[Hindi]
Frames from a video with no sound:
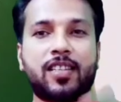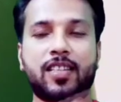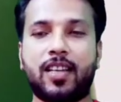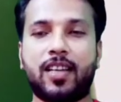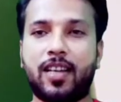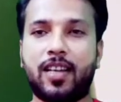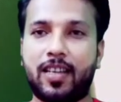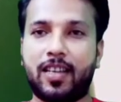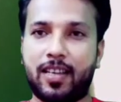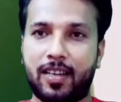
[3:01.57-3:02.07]
फैक्ट्स
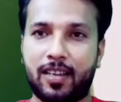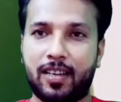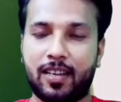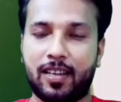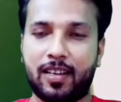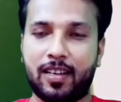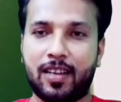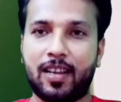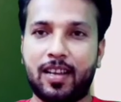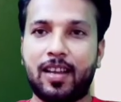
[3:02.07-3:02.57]
के लिए
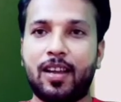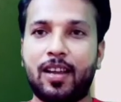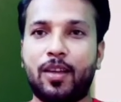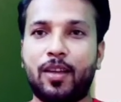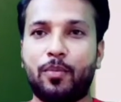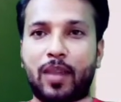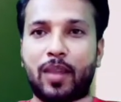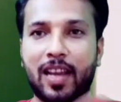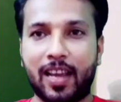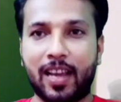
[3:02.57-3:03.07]

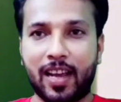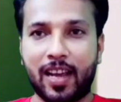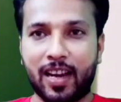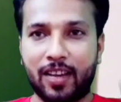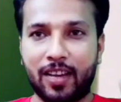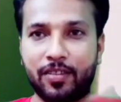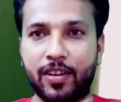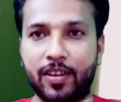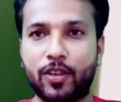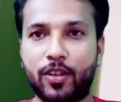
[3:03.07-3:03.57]
मिलेंगे
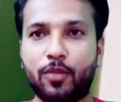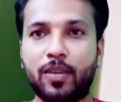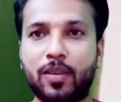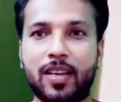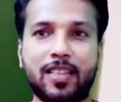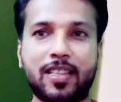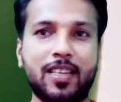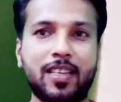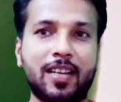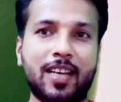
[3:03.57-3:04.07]
अगली वीडियो
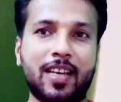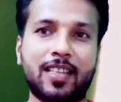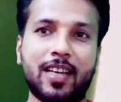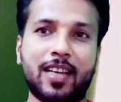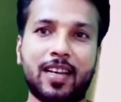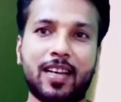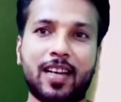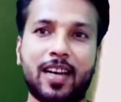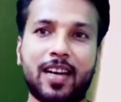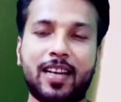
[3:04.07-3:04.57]
में किसी नई
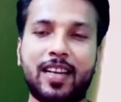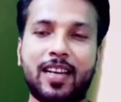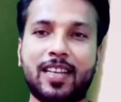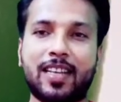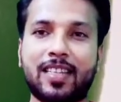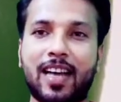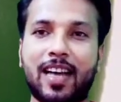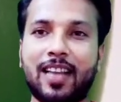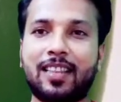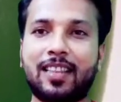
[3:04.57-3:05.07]
जानकारी
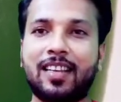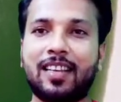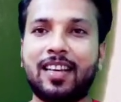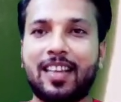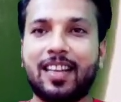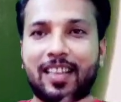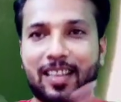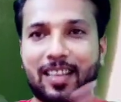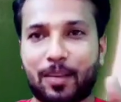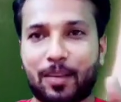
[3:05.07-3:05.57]
के साथ
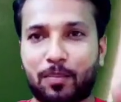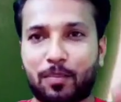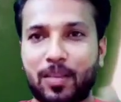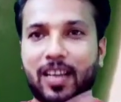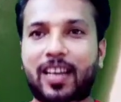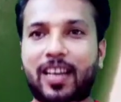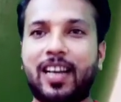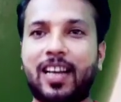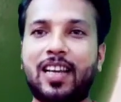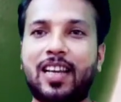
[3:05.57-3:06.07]
तब
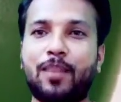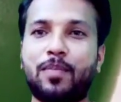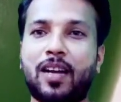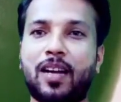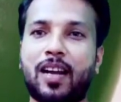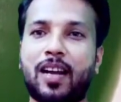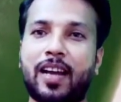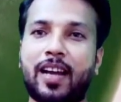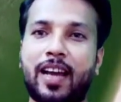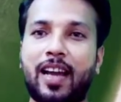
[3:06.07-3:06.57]
तक के लिए
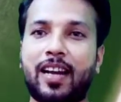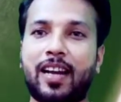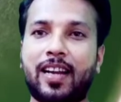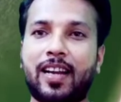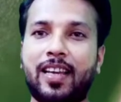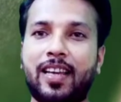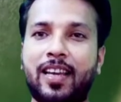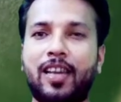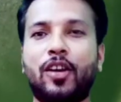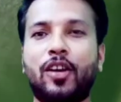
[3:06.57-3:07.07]
अपना ख्याल
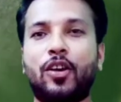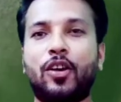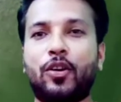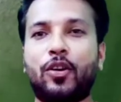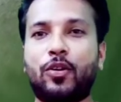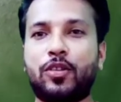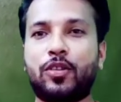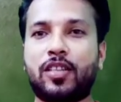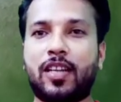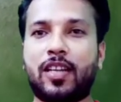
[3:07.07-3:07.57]
रखिए
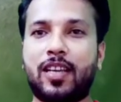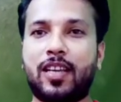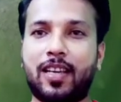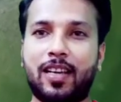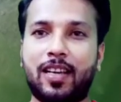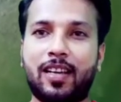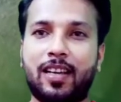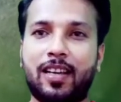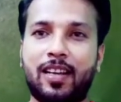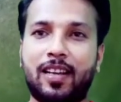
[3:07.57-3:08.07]
खुश
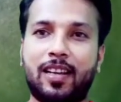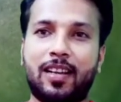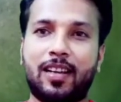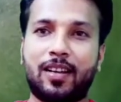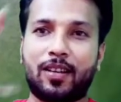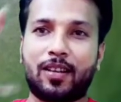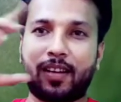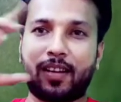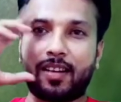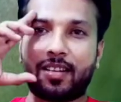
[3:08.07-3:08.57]
रहिए
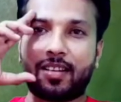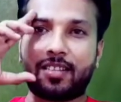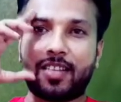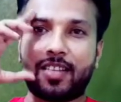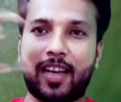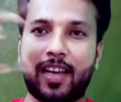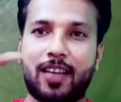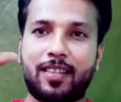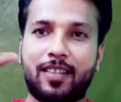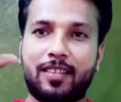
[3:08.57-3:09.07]

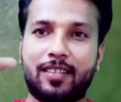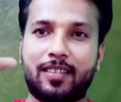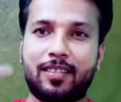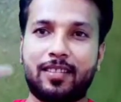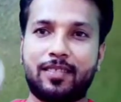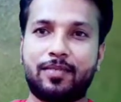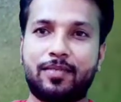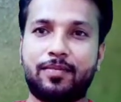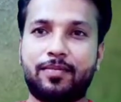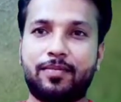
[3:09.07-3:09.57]
जय हिंद
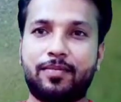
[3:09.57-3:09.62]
